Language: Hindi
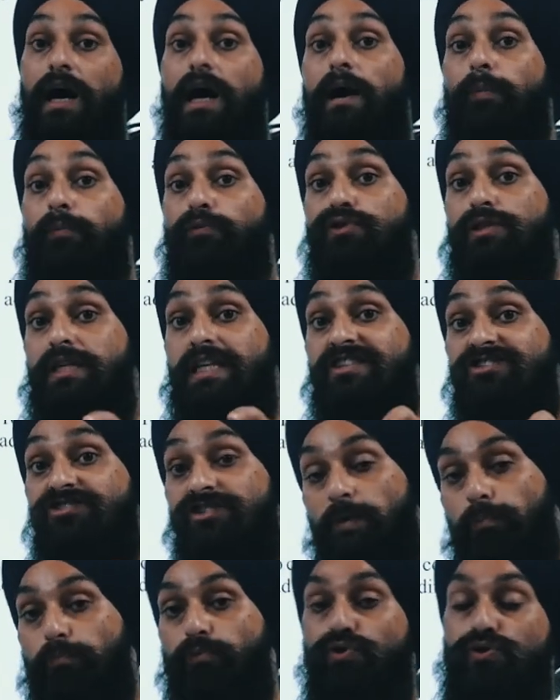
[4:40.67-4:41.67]
आप उसी
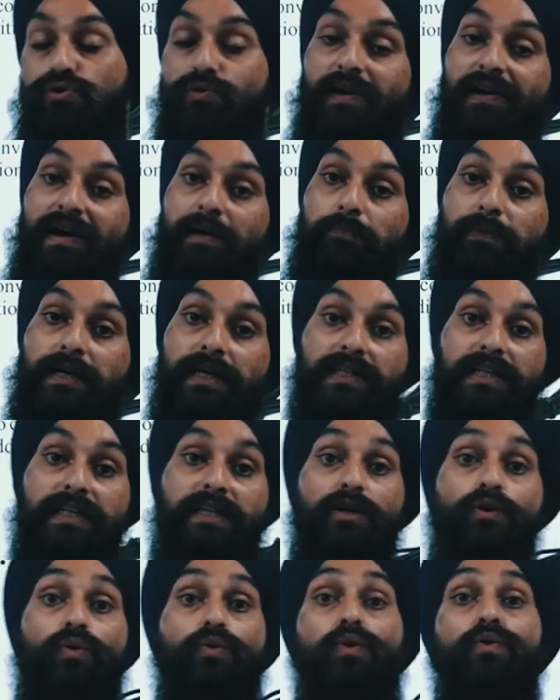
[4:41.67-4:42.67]
स्ट्रिप को स्वाइप करते
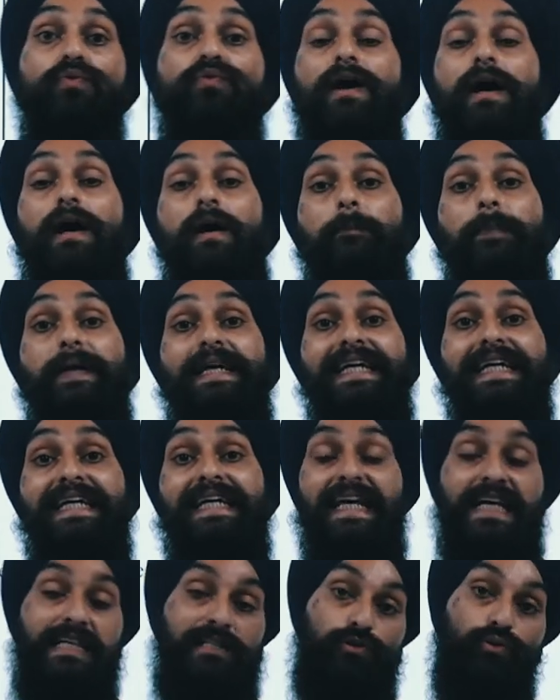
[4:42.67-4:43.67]
थे क्योंकि वहां पे
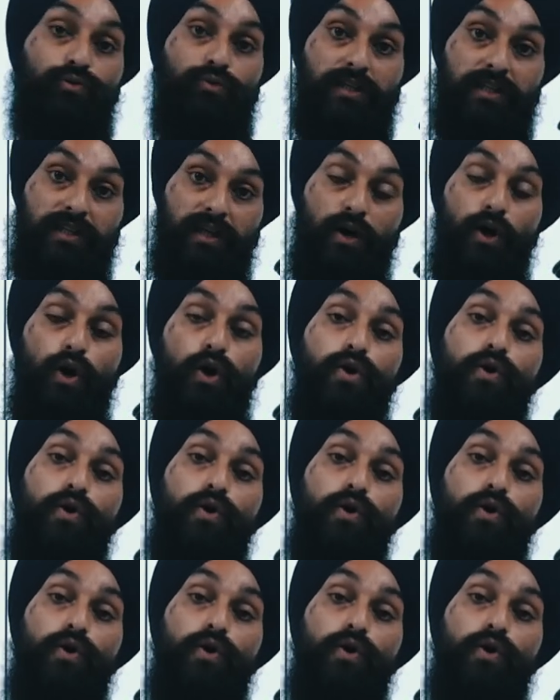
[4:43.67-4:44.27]
डिटेल्स होती थी